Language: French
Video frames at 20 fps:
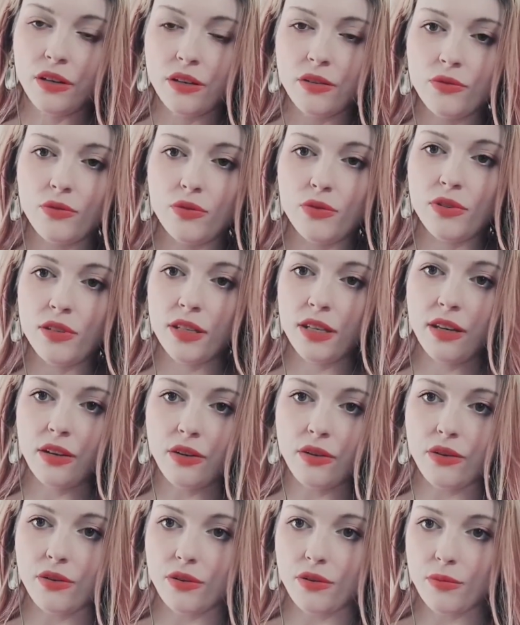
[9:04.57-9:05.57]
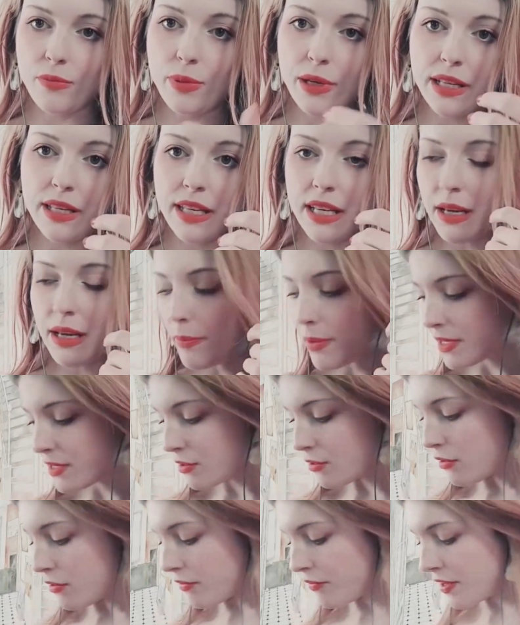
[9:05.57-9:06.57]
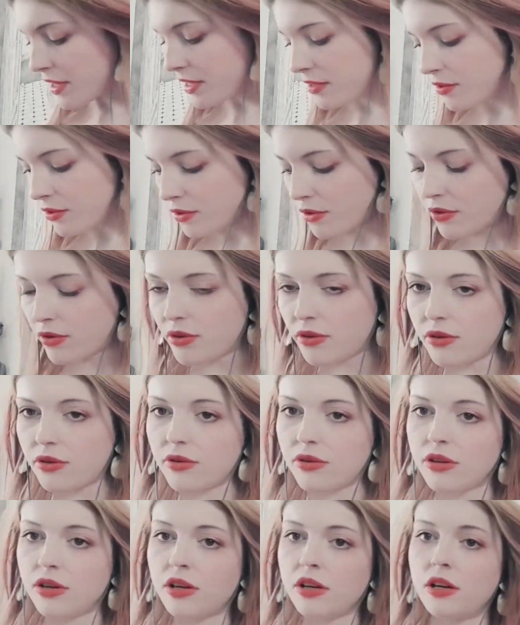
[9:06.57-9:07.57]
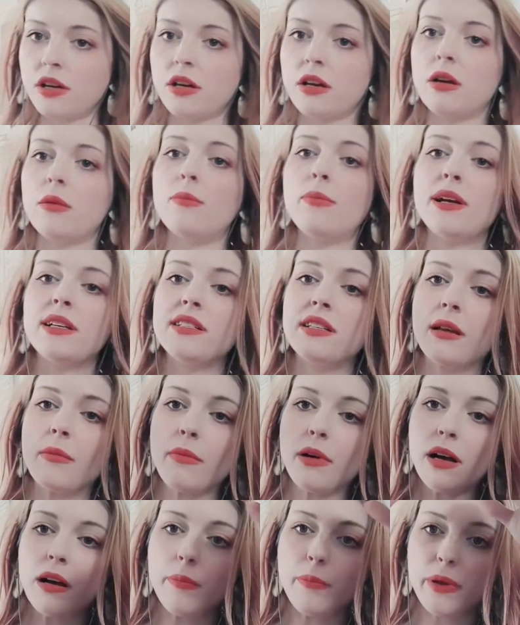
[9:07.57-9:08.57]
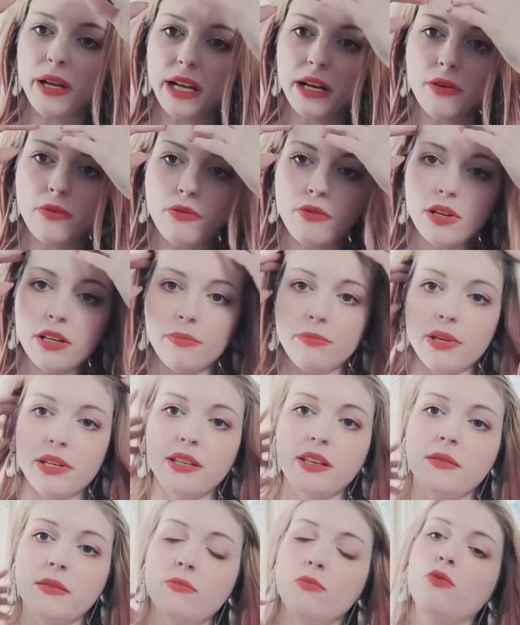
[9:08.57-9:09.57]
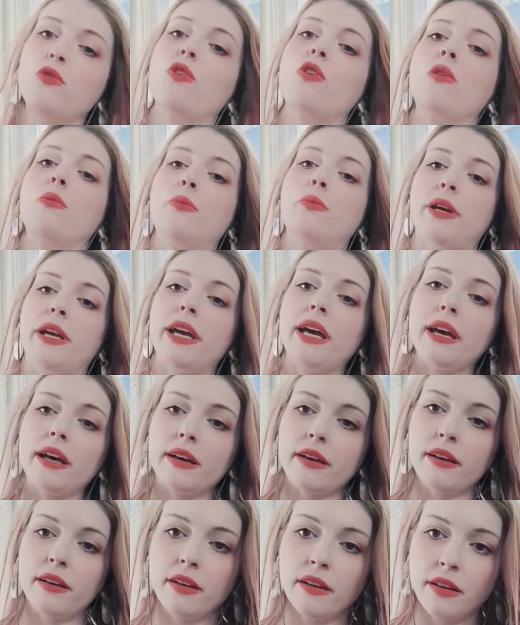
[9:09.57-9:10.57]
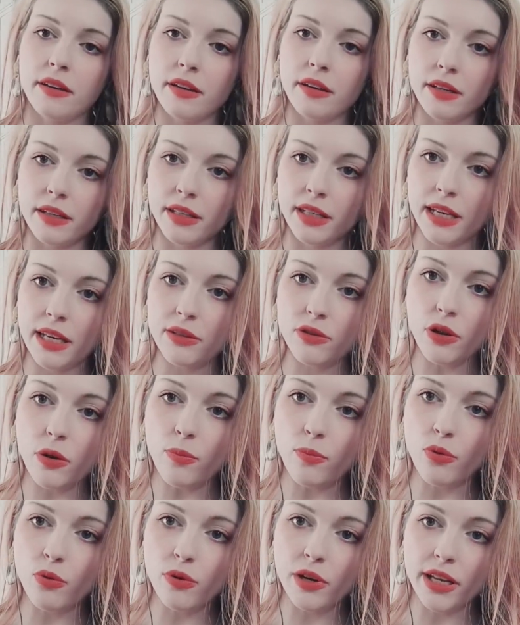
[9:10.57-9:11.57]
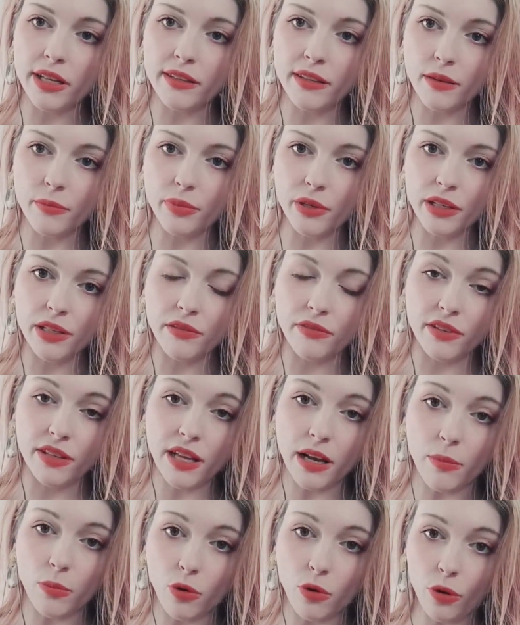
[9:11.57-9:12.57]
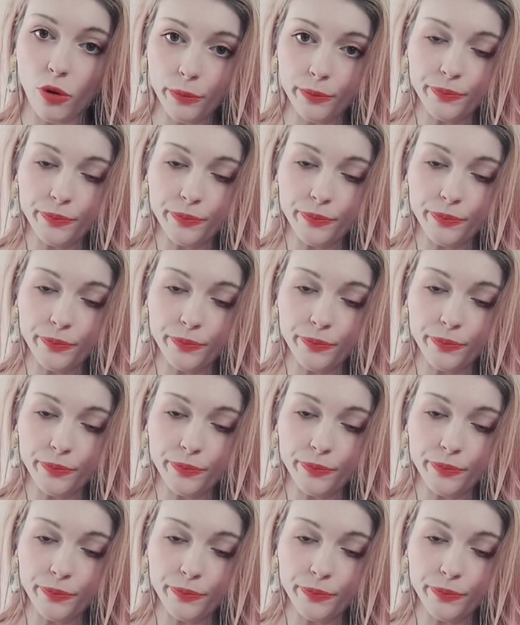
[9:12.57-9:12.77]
de ces BD parce qu'en fait, bah, ça me rappelle les BD de mon grand-père qui adore Paulette, hein, bien évidemment.